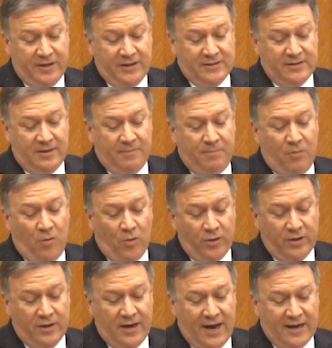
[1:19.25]
دعم
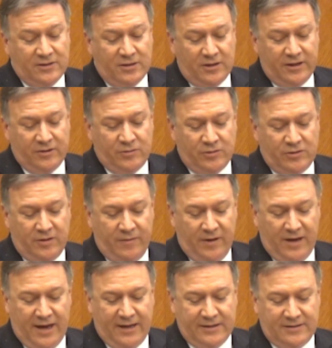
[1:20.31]
الأردن وأمنه
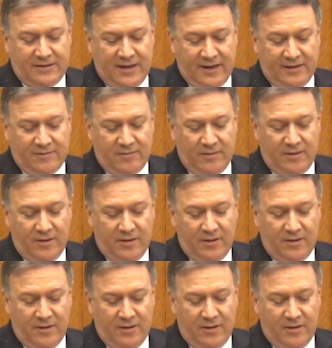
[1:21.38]
واستقراره هو